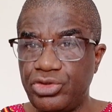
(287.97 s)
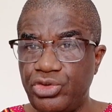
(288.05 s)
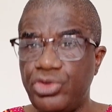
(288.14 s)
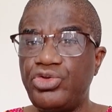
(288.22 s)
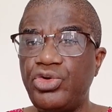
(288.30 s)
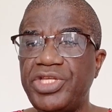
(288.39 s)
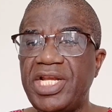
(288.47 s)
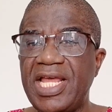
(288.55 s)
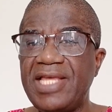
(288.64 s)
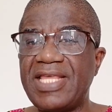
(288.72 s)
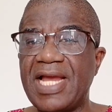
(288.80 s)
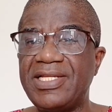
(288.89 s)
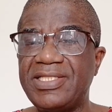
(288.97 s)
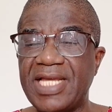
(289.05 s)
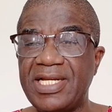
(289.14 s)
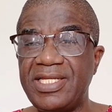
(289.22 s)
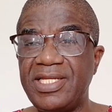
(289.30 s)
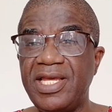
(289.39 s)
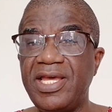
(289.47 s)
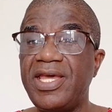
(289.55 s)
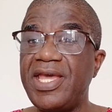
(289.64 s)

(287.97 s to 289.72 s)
de donner l'aide à l'Italie.